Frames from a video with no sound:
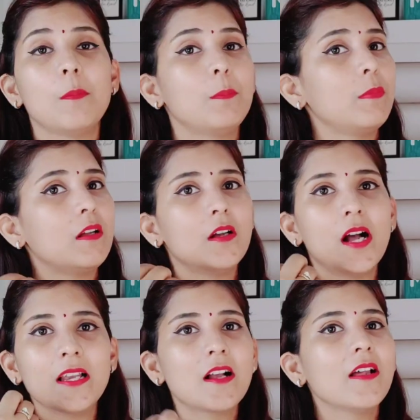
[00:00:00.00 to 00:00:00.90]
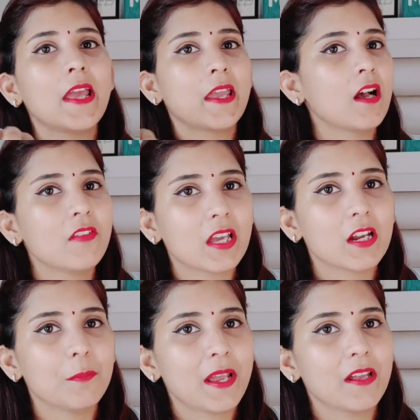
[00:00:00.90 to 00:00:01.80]
आप uh, हल्का लहंगा
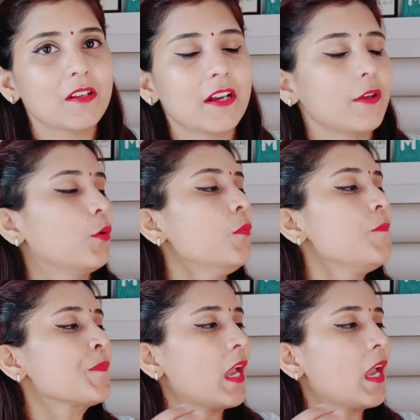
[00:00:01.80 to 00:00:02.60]
वगैरह पहन रहे हो